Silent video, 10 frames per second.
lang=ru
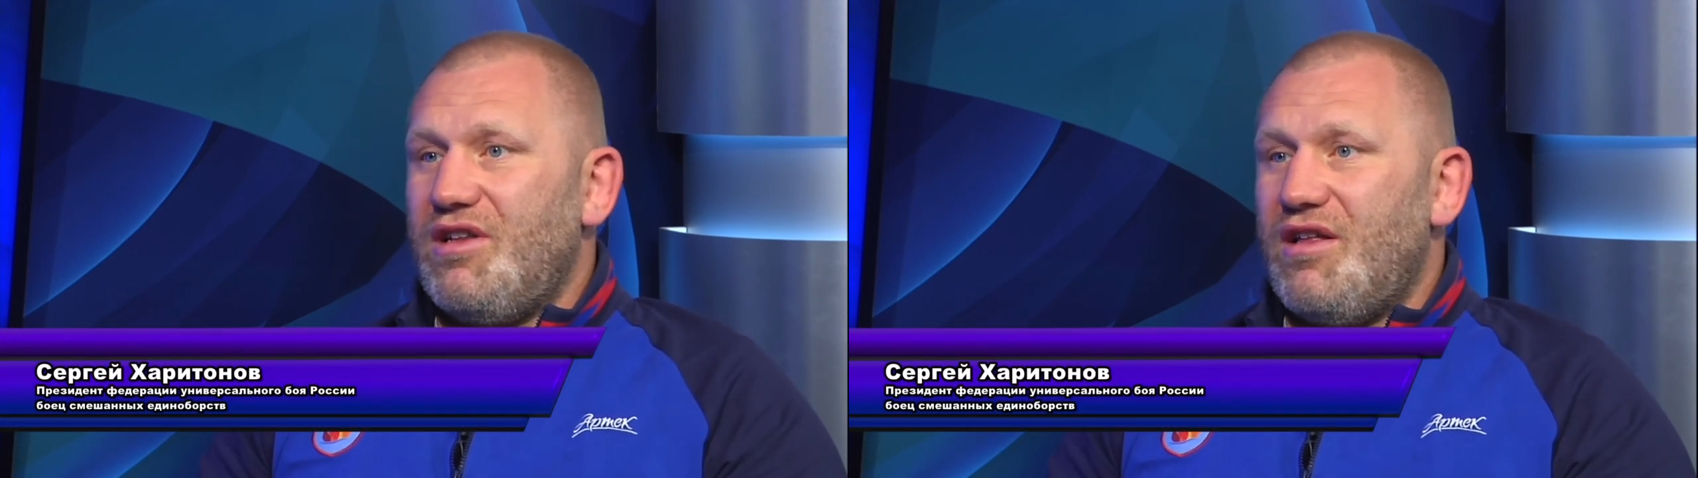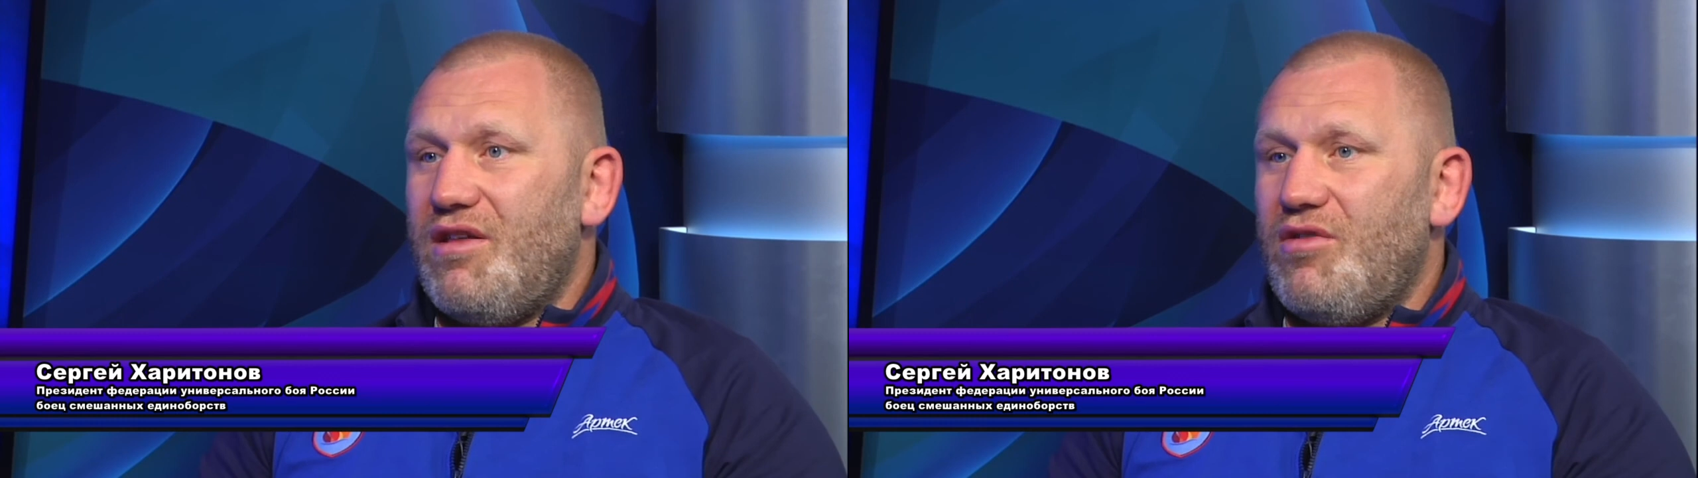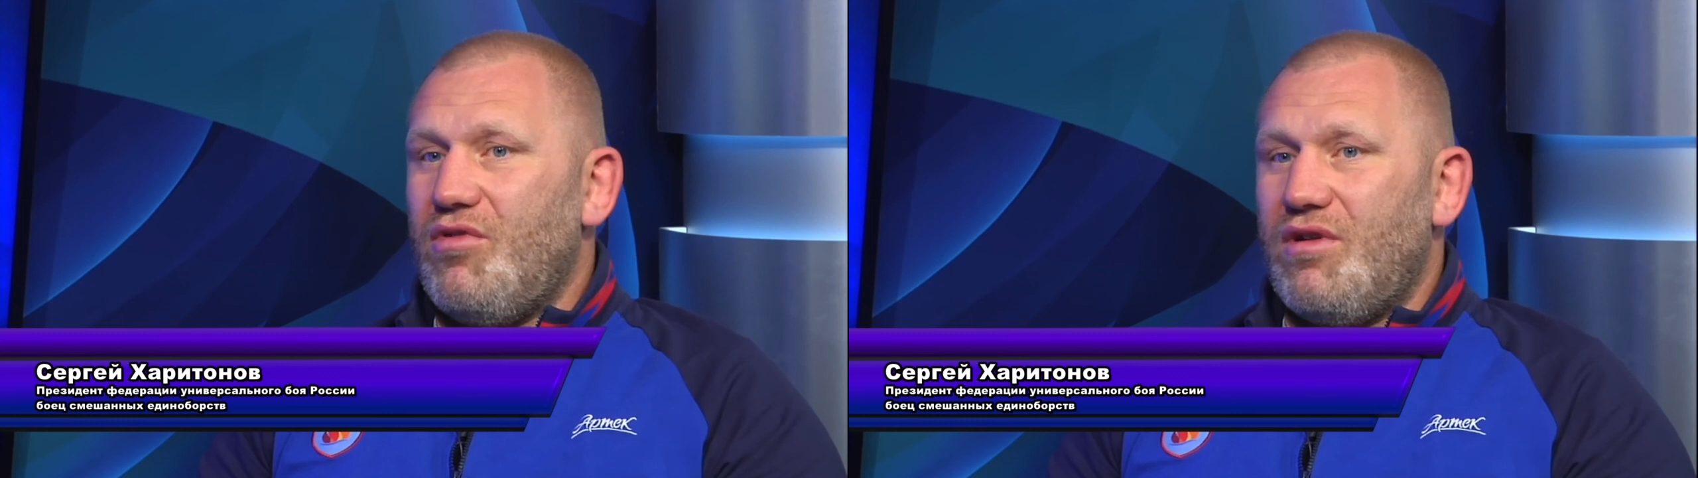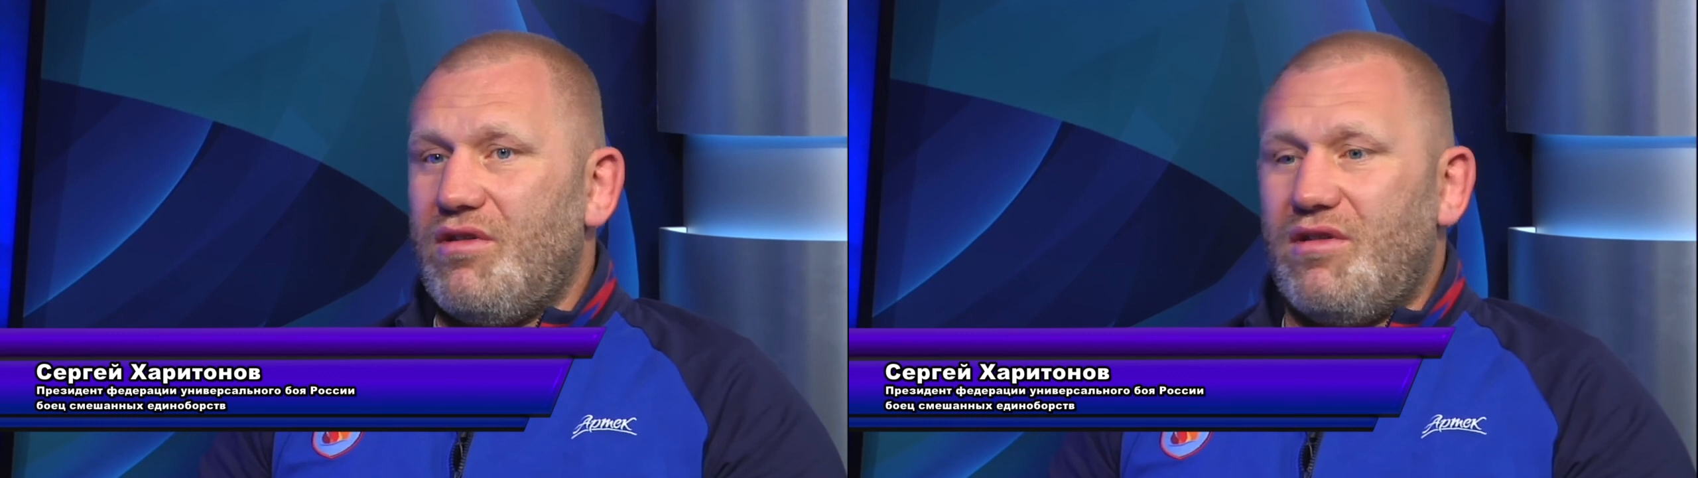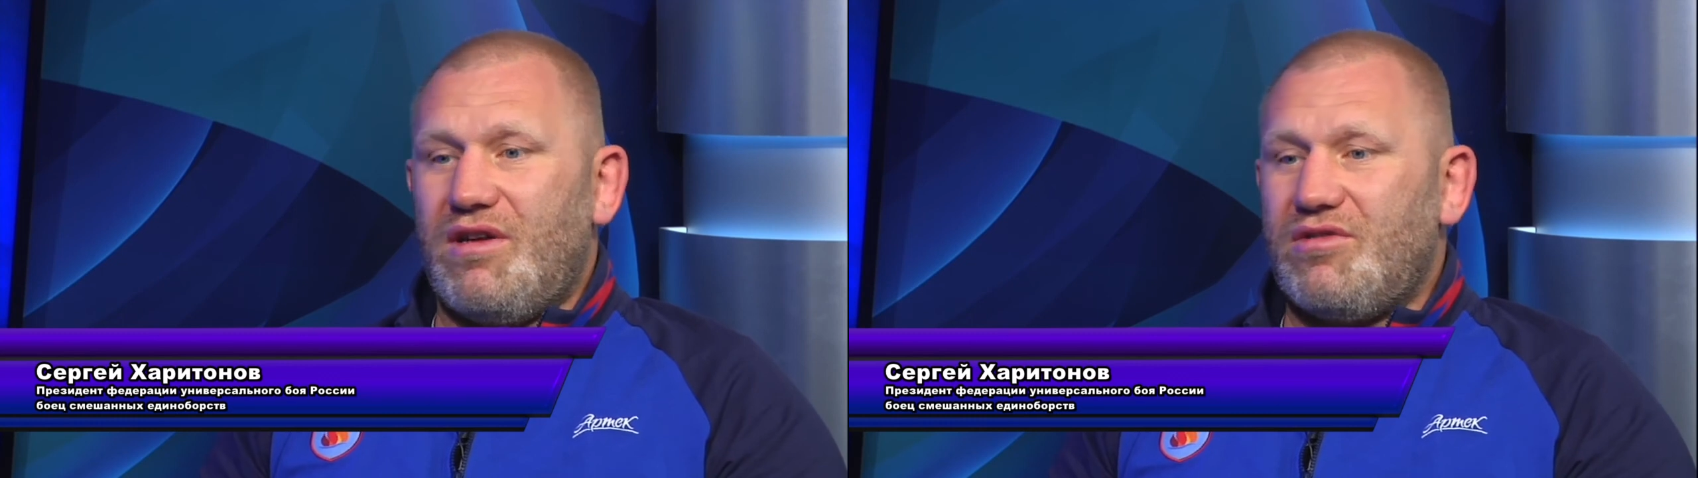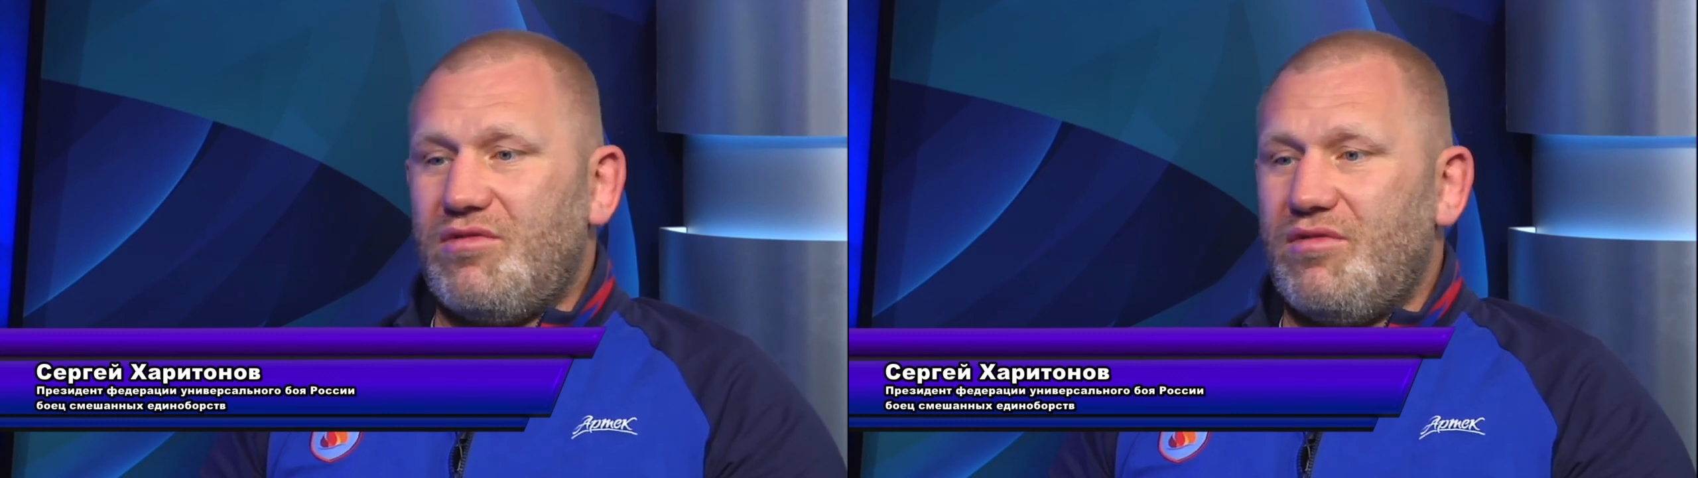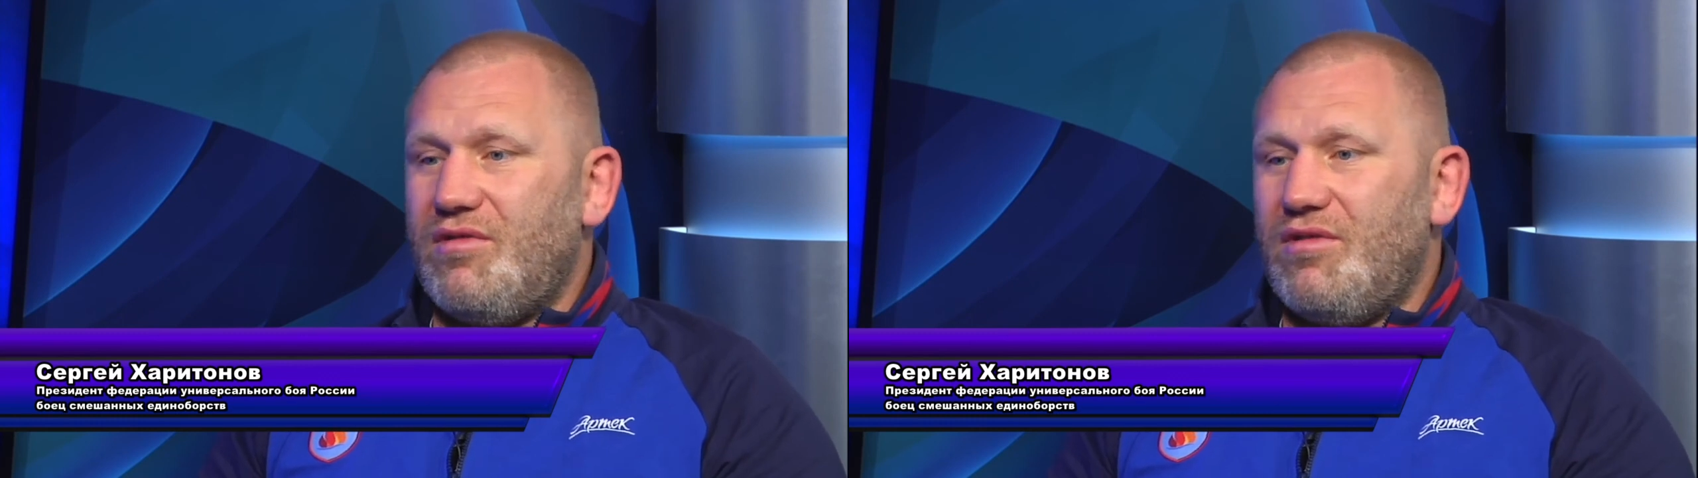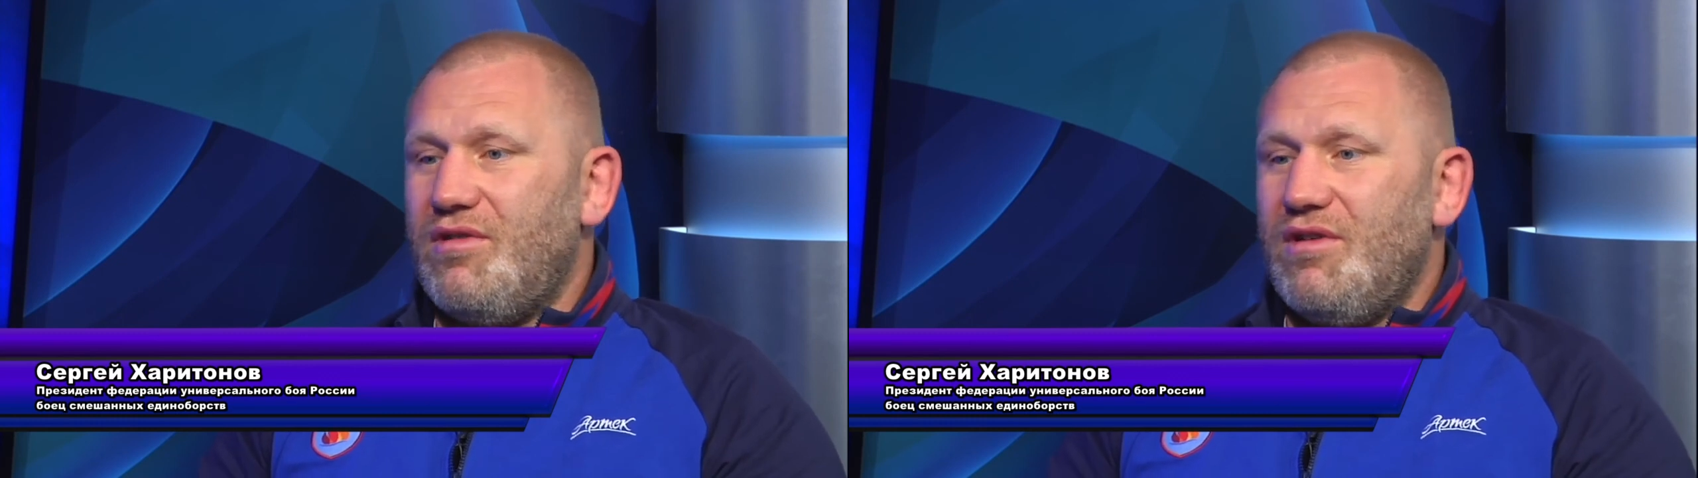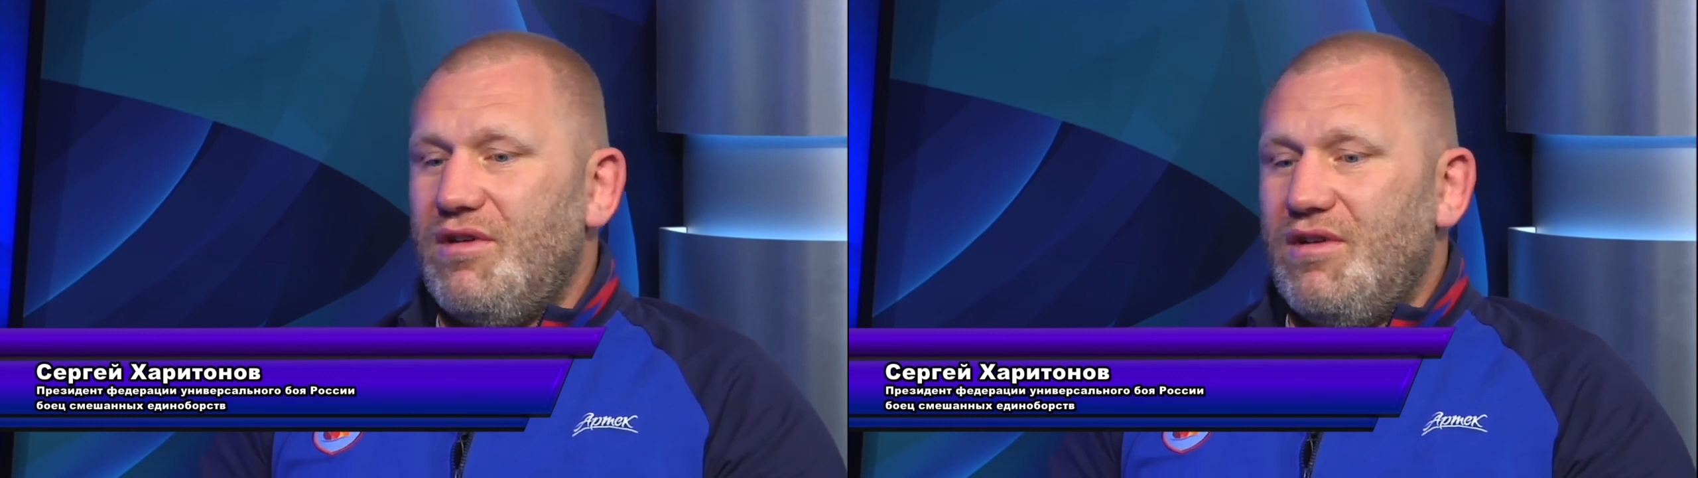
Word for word: классный город, так что,